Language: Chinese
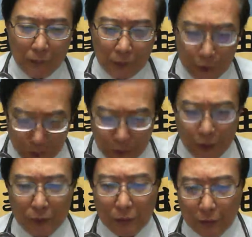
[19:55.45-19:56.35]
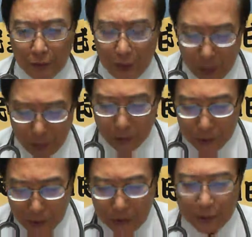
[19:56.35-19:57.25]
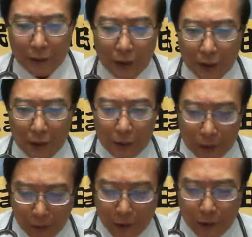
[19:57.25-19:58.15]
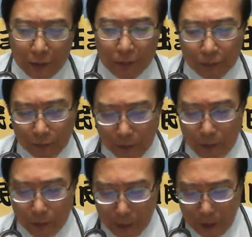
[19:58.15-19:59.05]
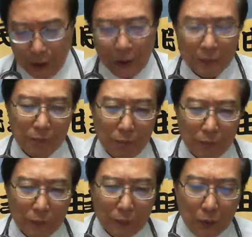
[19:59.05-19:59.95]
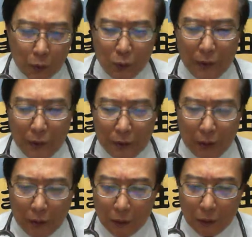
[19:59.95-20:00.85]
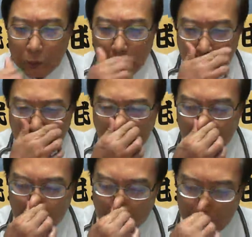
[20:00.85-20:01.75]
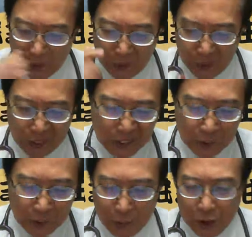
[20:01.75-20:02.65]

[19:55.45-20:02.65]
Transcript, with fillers: 所以希望即个小英伊若当选了以后，会甲民